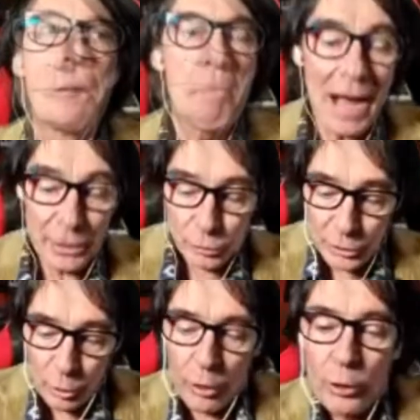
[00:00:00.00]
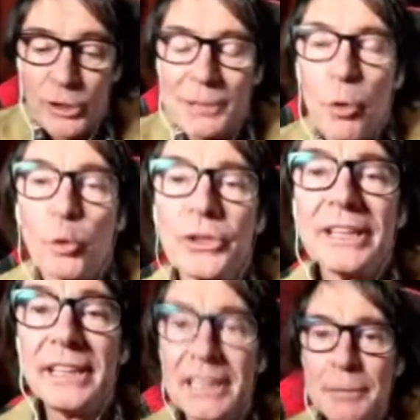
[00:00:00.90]
Ma io ti dico che noi siamo
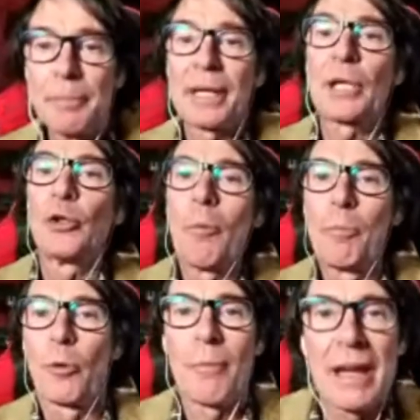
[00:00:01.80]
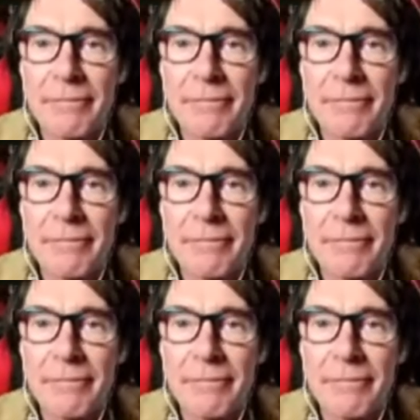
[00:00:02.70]
contentissimi perché dopo ormai